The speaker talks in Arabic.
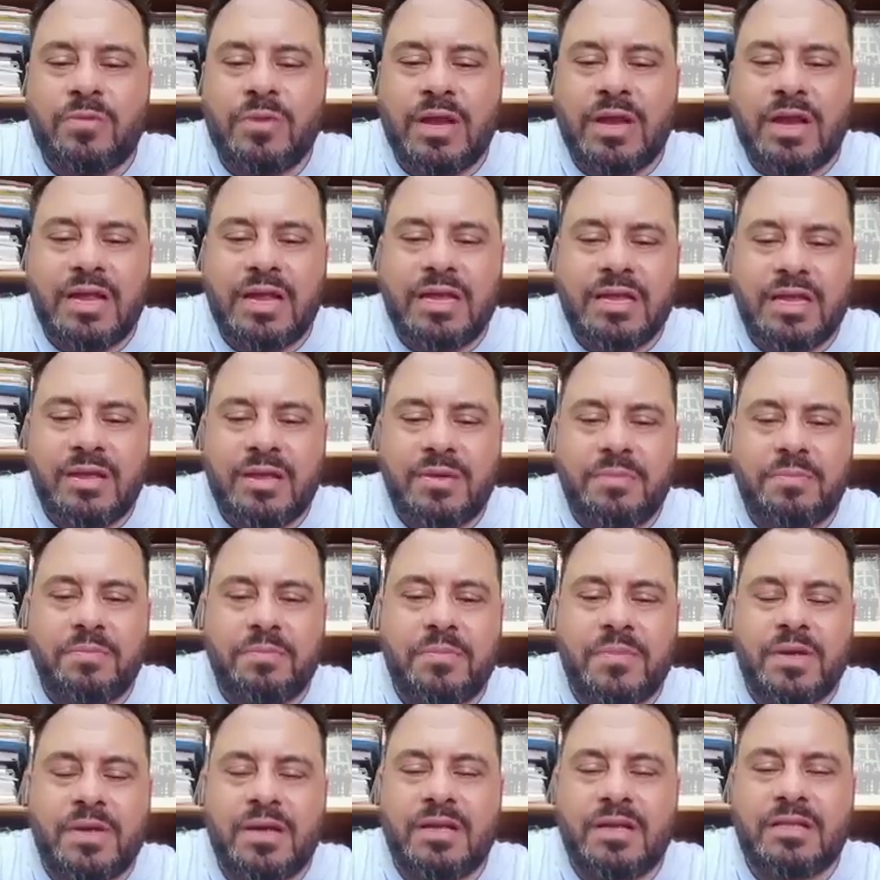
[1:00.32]
من الأيام
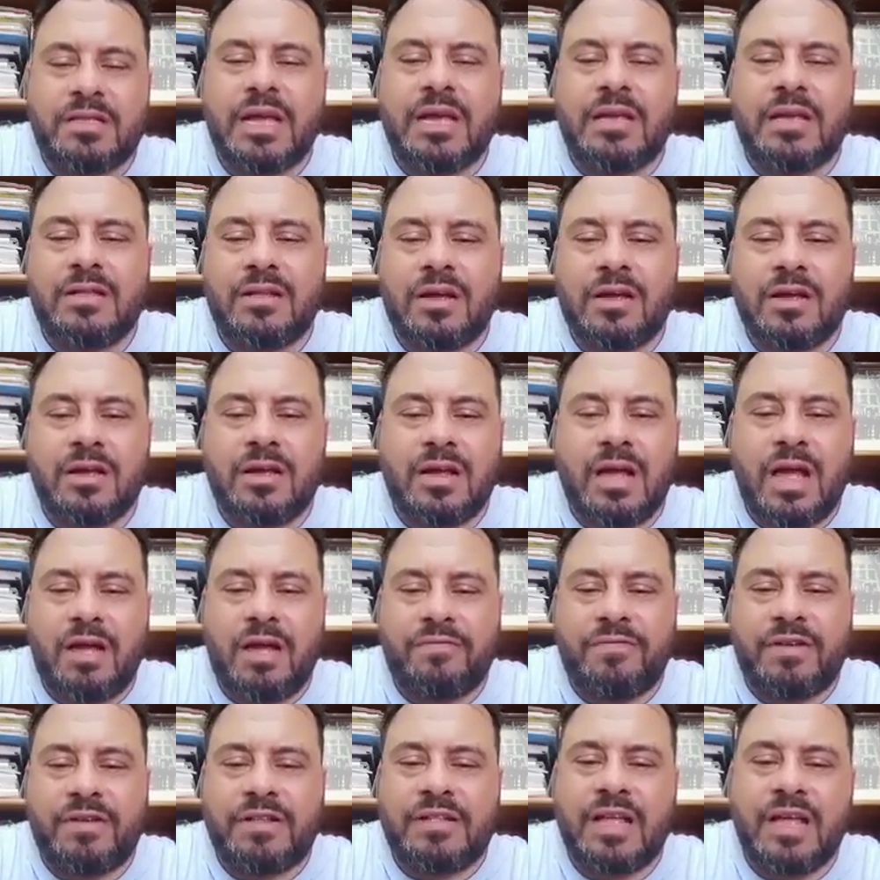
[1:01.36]
آه، تجد آه،
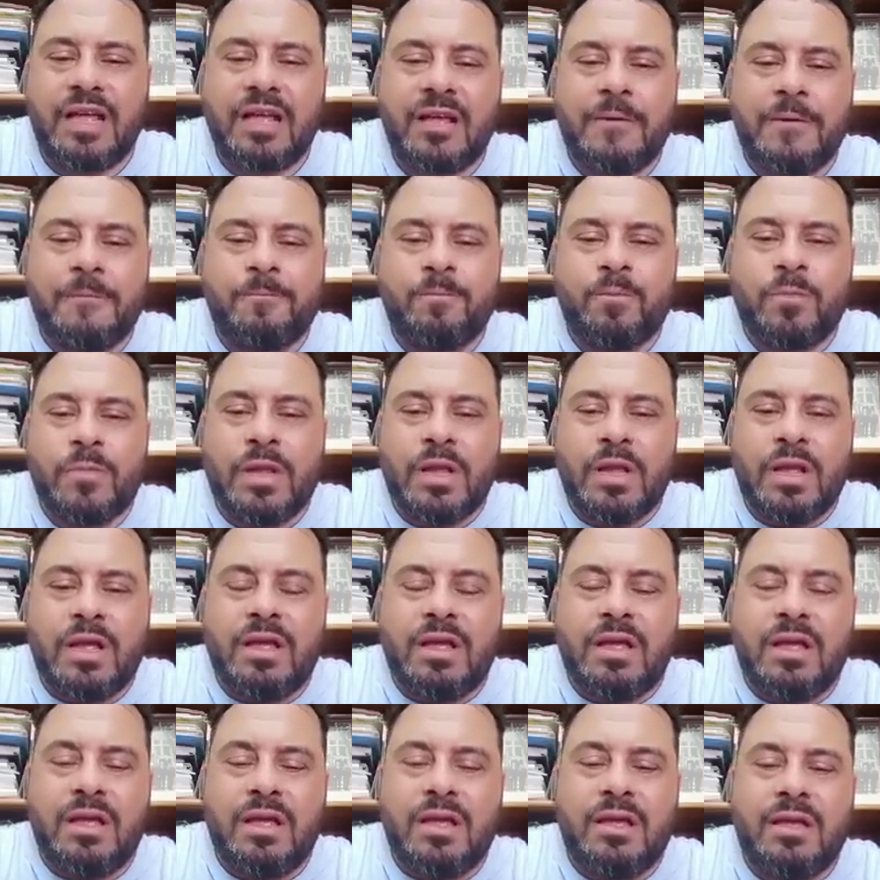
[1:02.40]
أحفادها
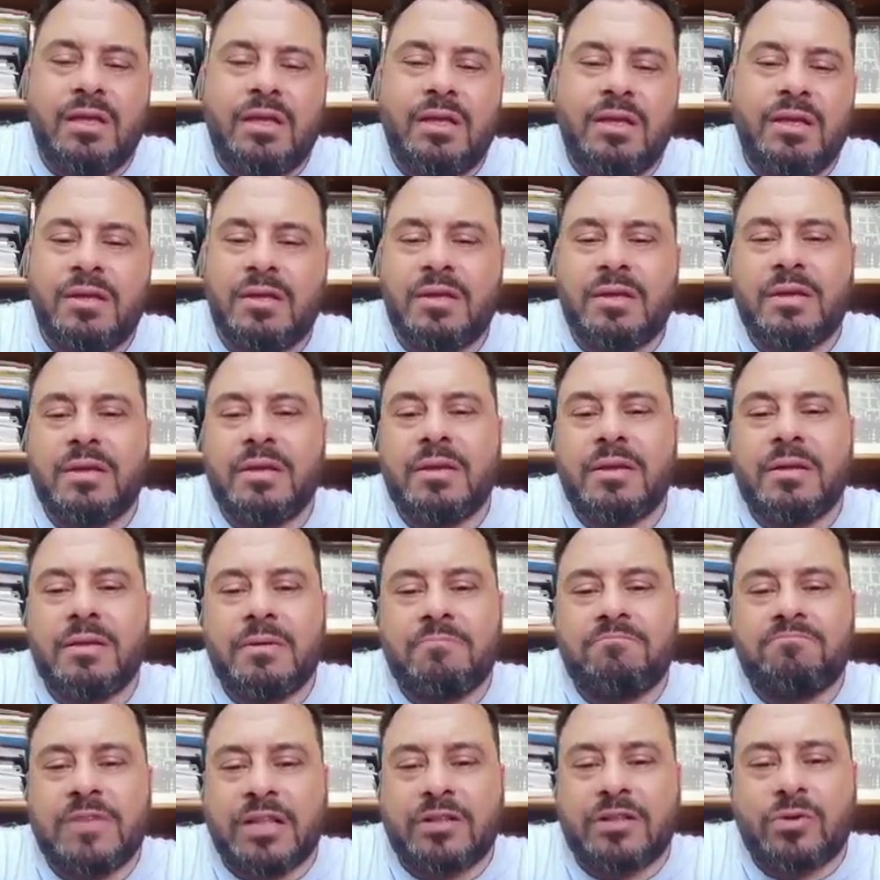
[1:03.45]
آه،
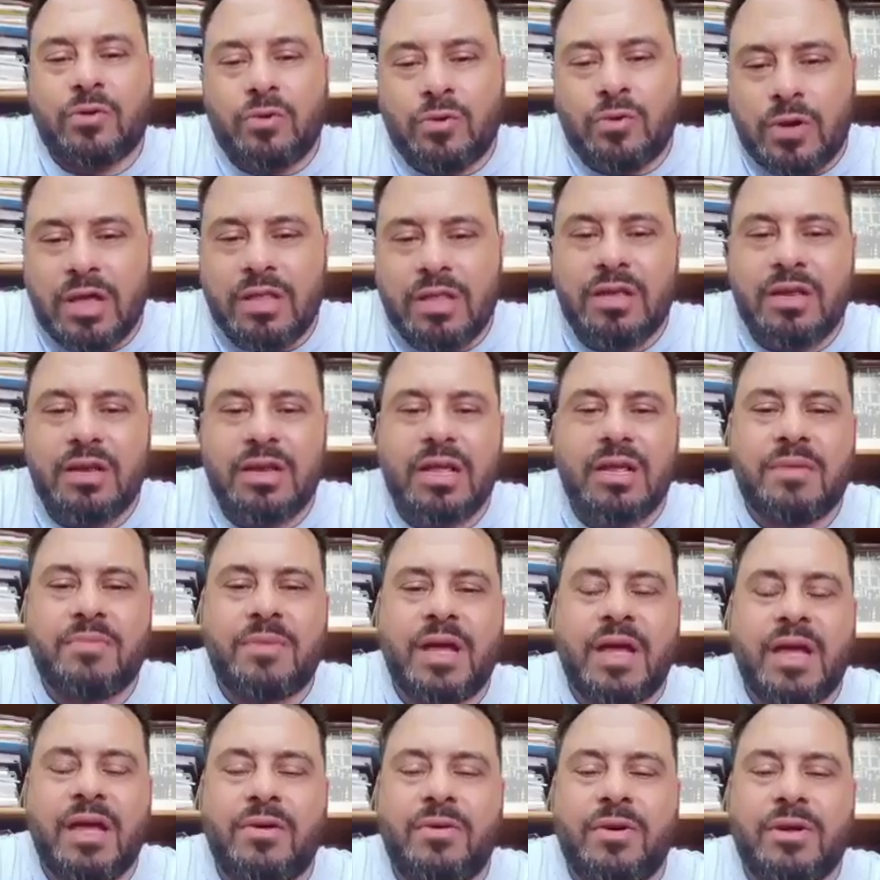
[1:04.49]
يدخلوا هذه
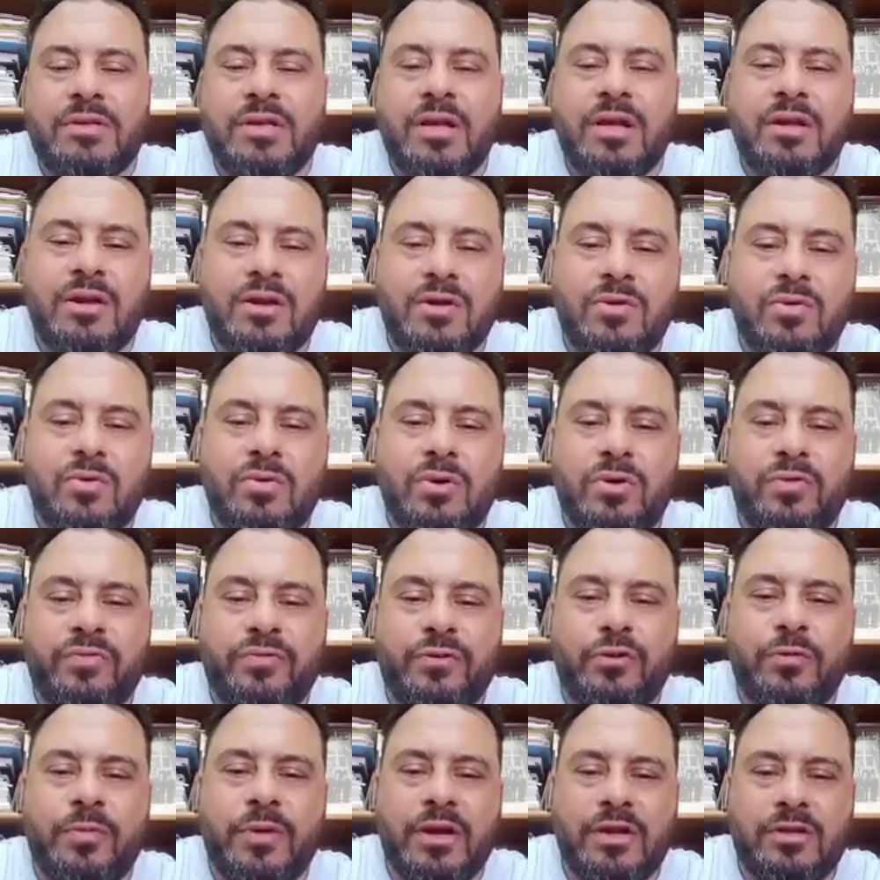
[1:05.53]
الجامعة ويتخرجوا
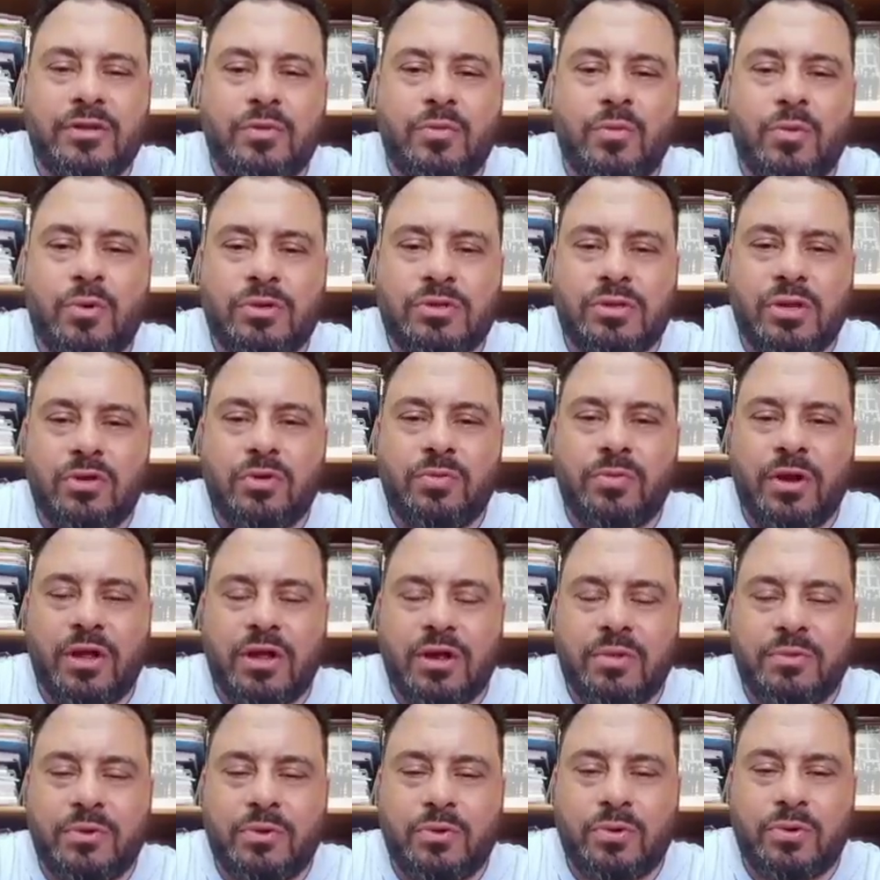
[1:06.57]
ويفيدوا بلدهم ووطنهم
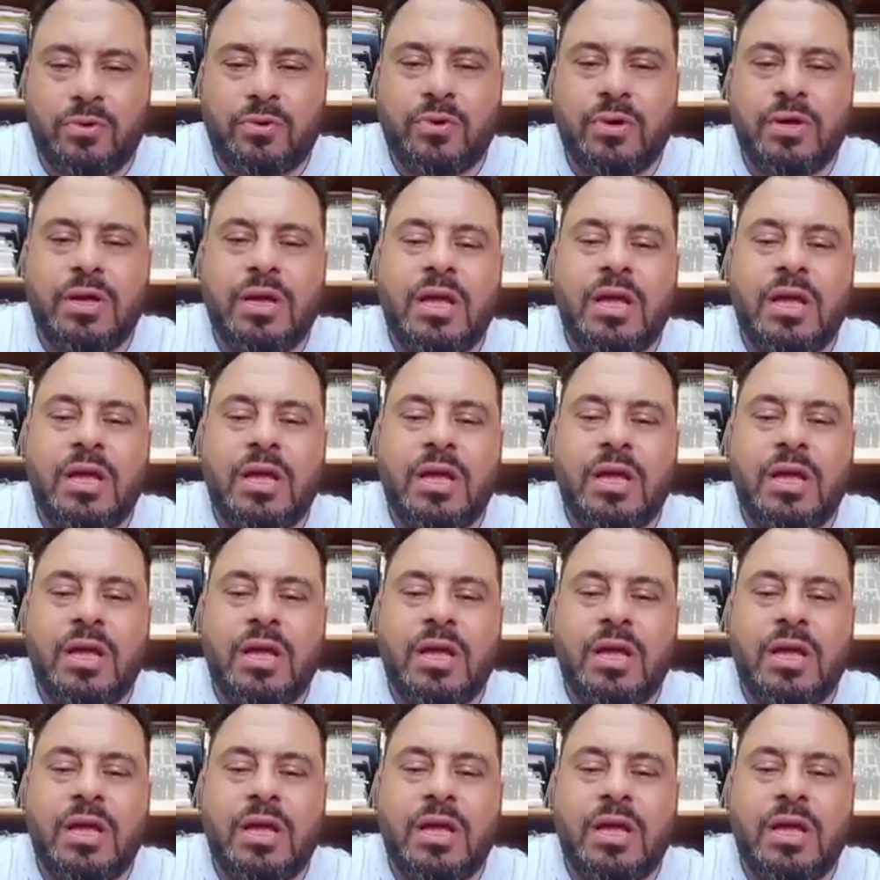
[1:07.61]
العربي كله